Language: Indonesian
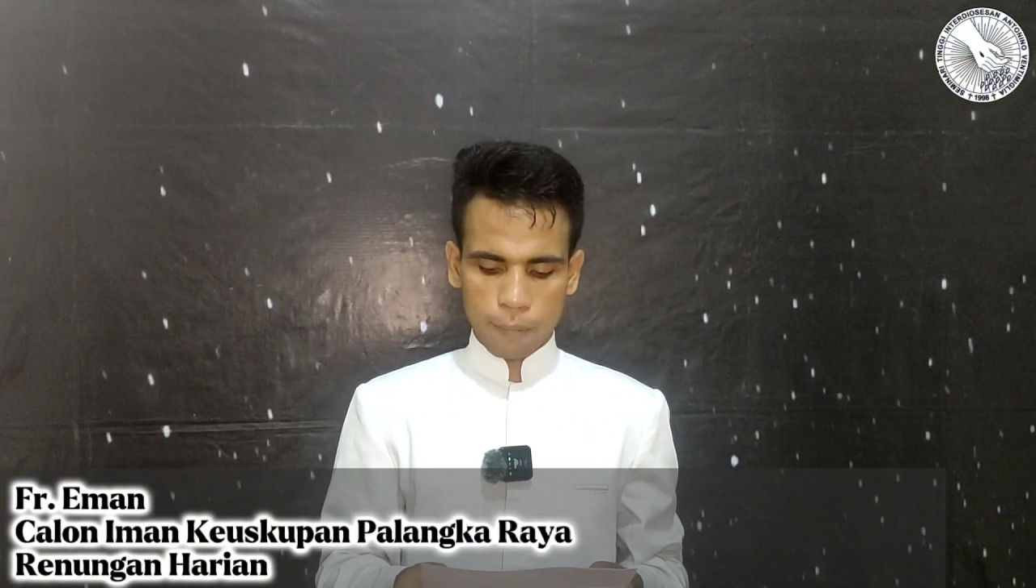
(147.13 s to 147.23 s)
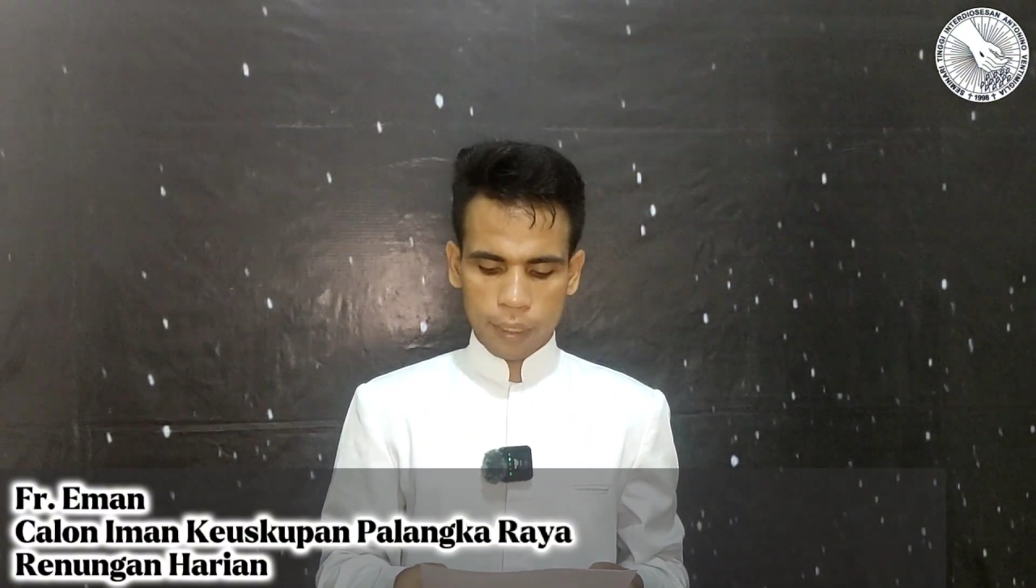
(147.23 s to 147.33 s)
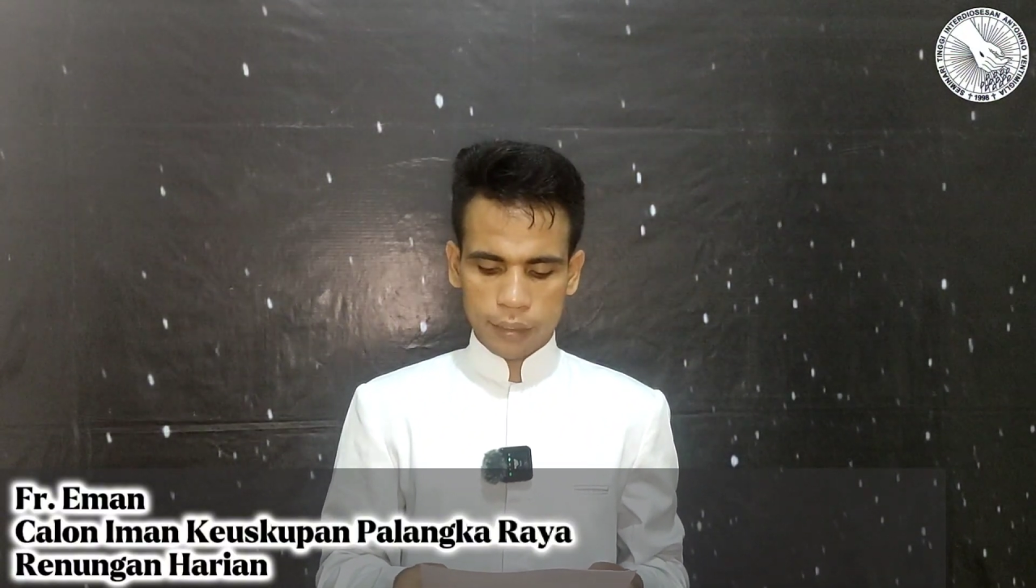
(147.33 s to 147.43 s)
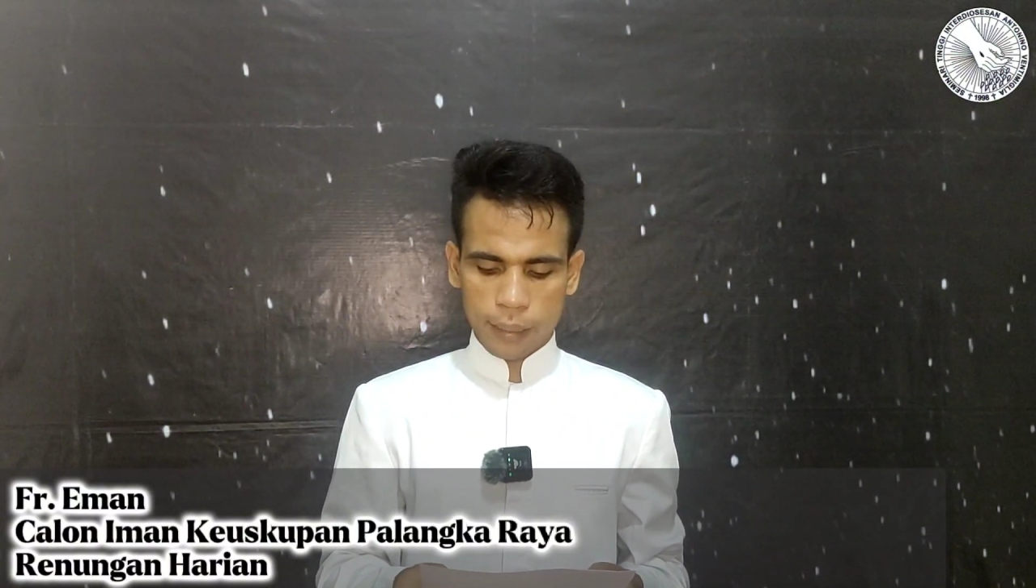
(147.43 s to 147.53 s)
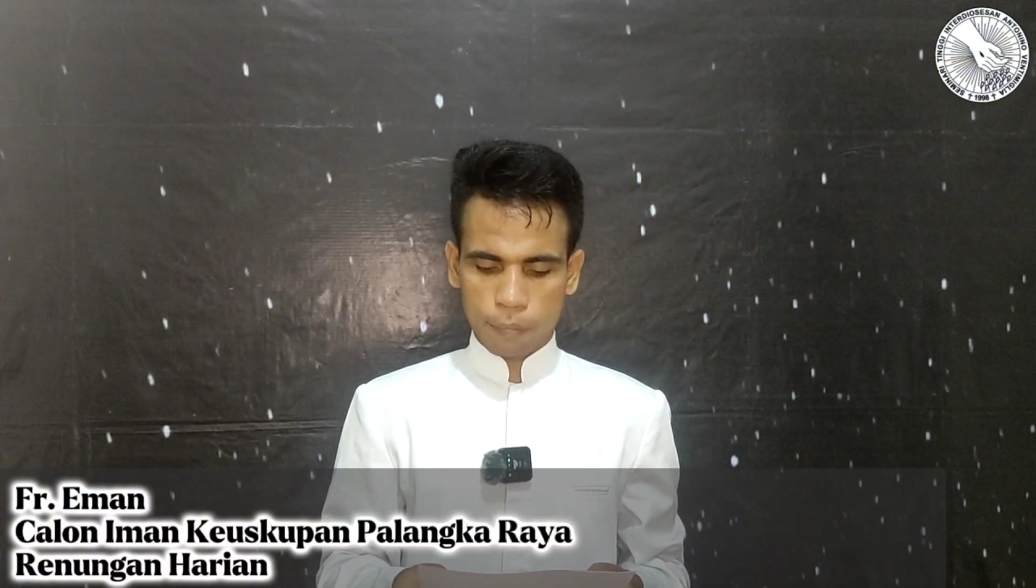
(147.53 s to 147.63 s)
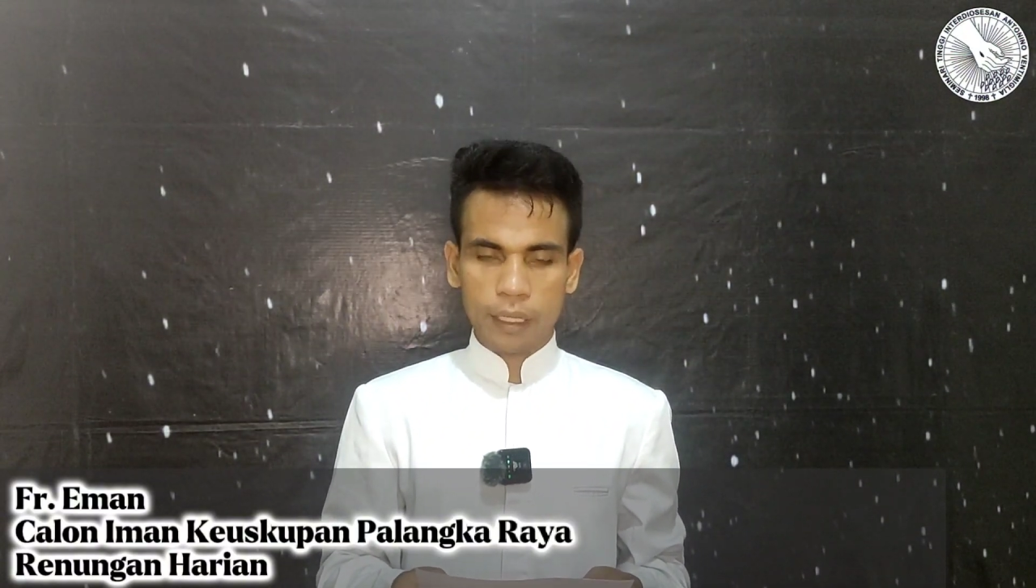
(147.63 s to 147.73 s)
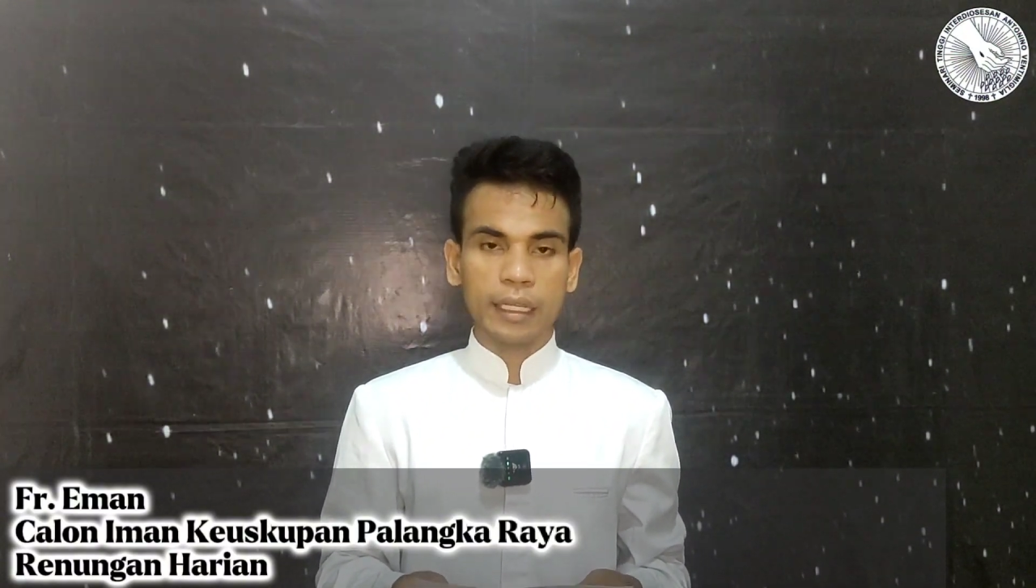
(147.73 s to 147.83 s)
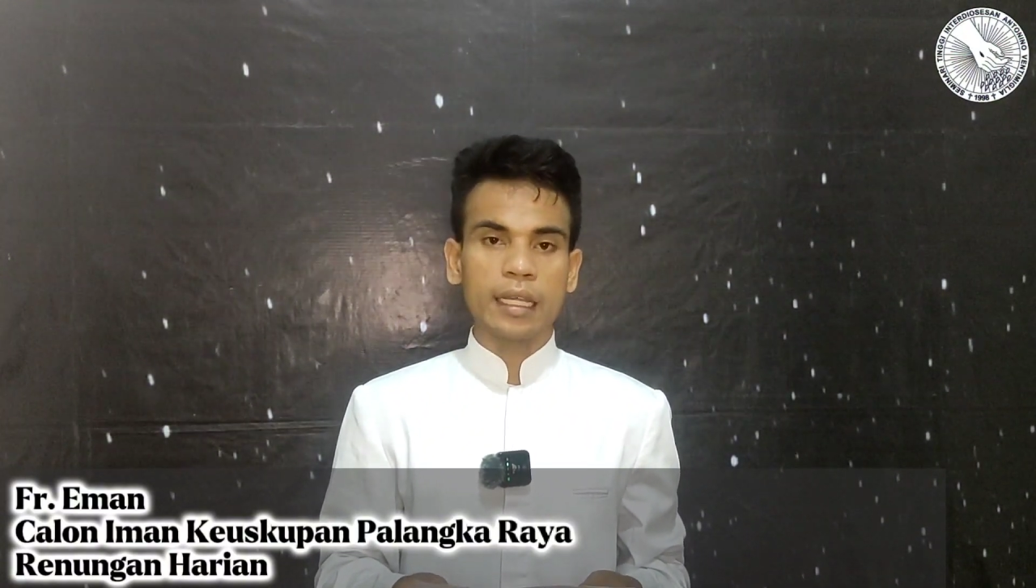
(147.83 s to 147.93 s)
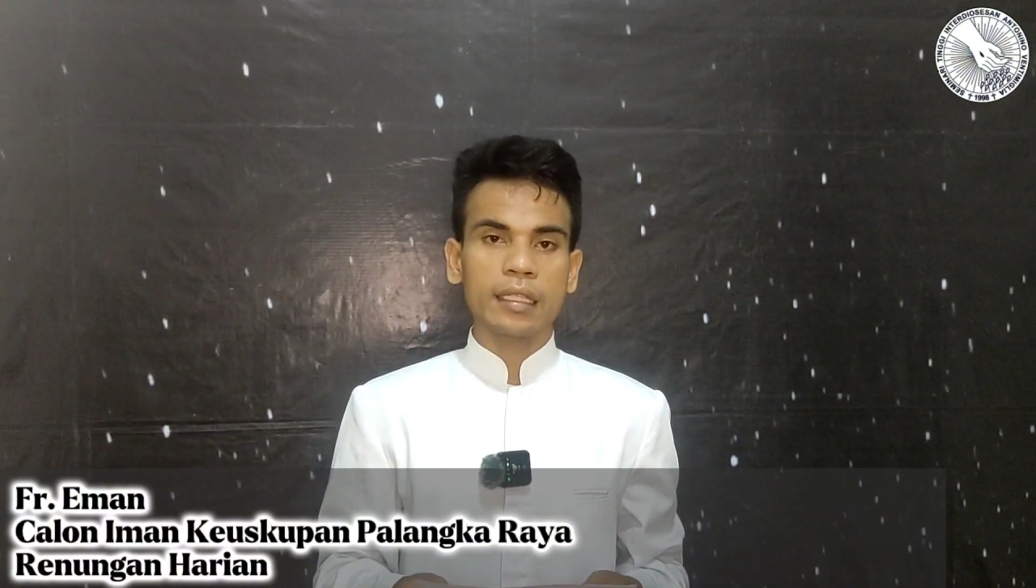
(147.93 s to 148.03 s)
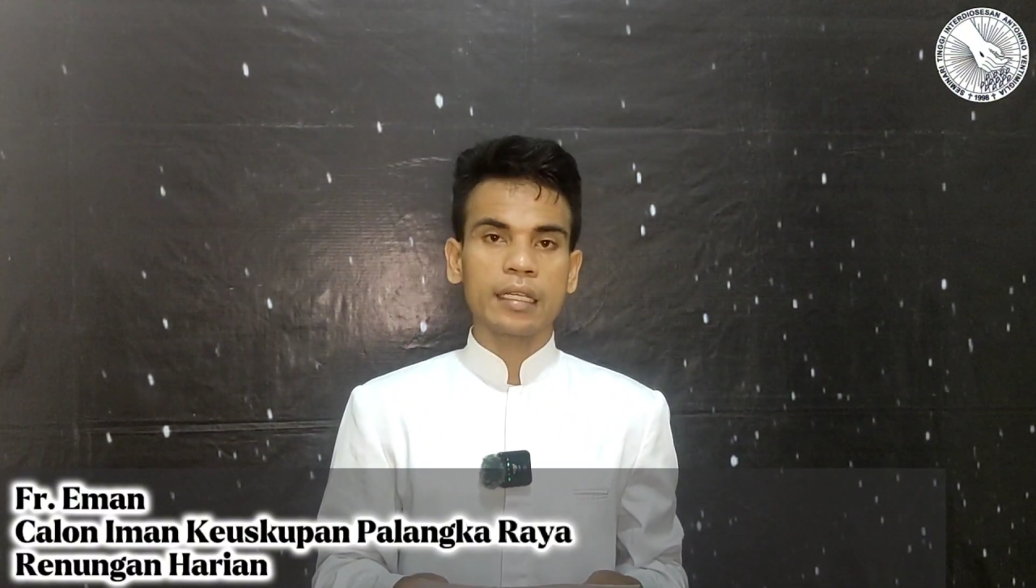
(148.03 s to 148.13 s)
macam
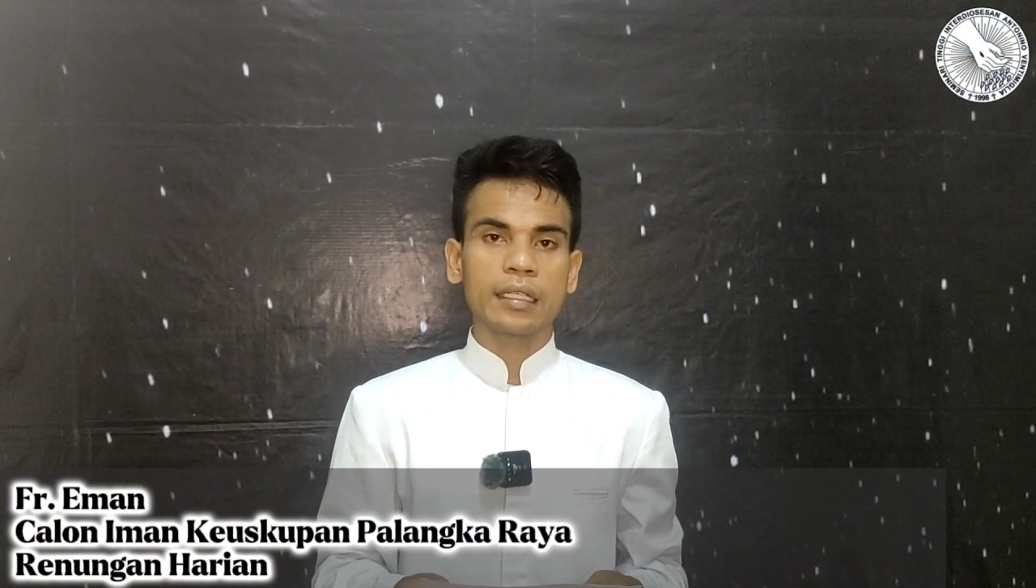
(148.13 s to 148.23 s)
kegiatan